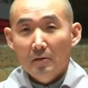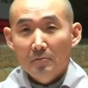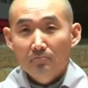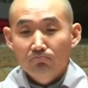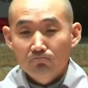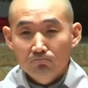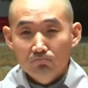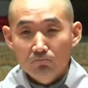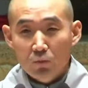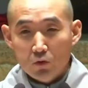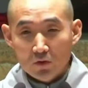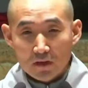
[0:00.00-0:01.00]
음,
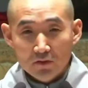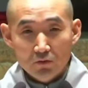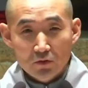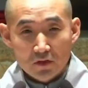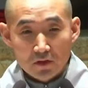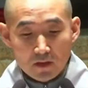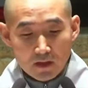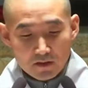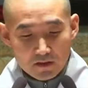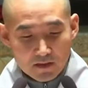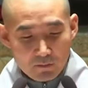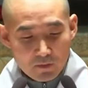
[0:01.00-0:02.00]
보고 나서도 여러
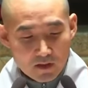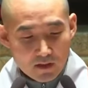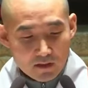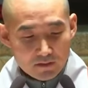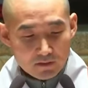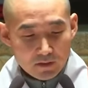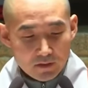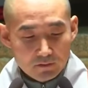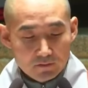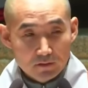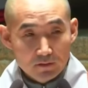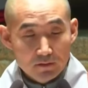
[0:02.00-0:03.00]
가지 감회가 있던데요.
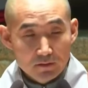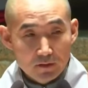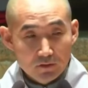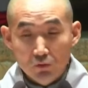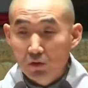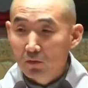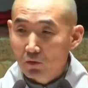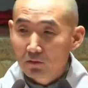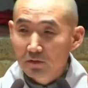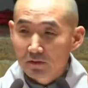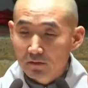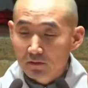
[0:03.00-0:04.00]
이제 서울에
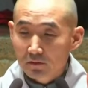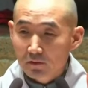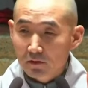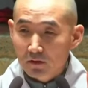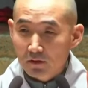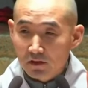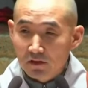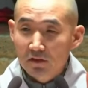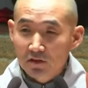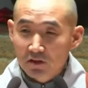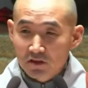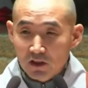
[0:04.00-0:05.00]
보면 어,
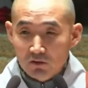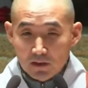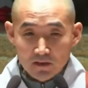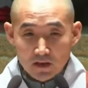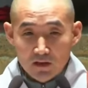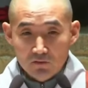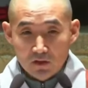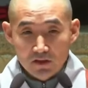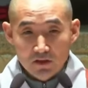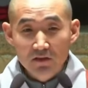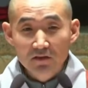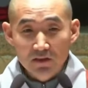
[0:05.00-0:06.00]
있는 실화를 바탕으로 한
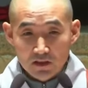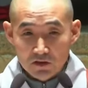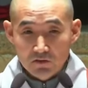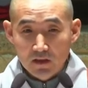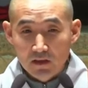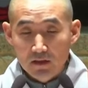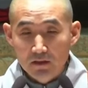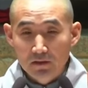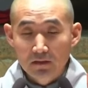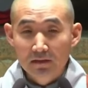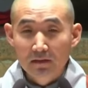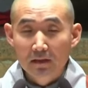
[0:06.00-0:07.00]
역사 실화
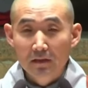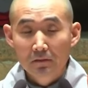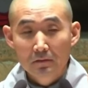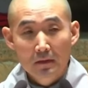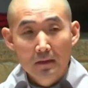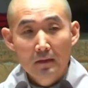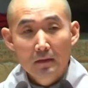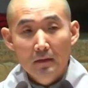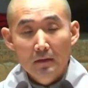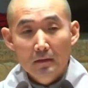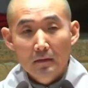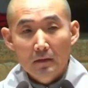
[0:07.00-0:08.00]
영화잖아요.
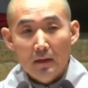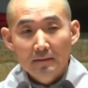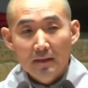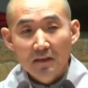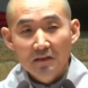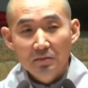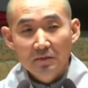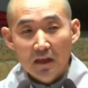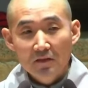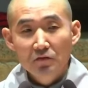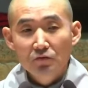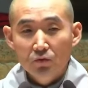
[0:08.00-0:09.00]
한
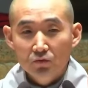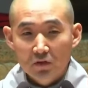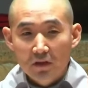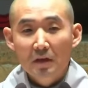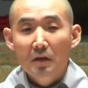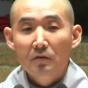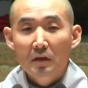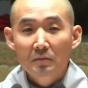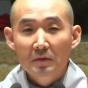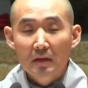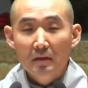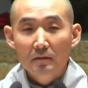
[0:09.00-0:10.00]
44년 정도 됐다고
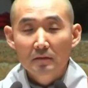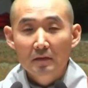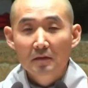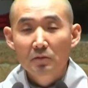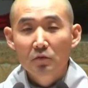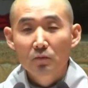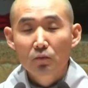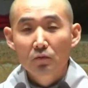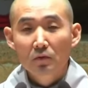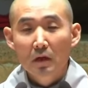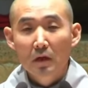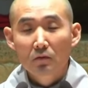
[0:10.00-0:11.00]
합니다. 그럼에도
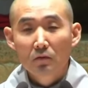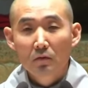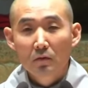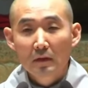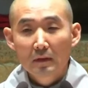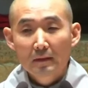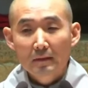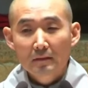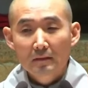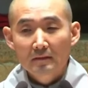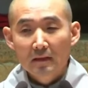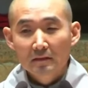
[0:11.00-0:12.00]
불구하고
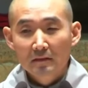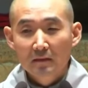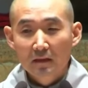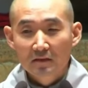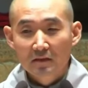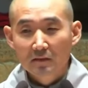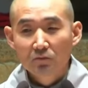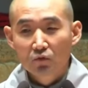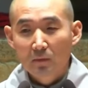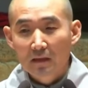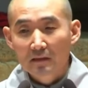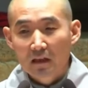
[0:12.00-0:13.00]
그런 상처가 지금도
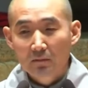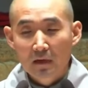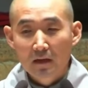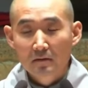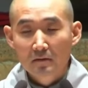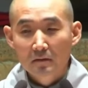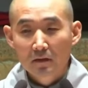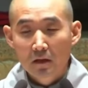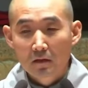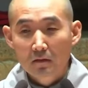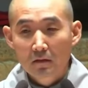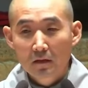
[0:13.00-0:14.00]
많이 남아
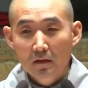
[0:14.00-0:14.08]
있는데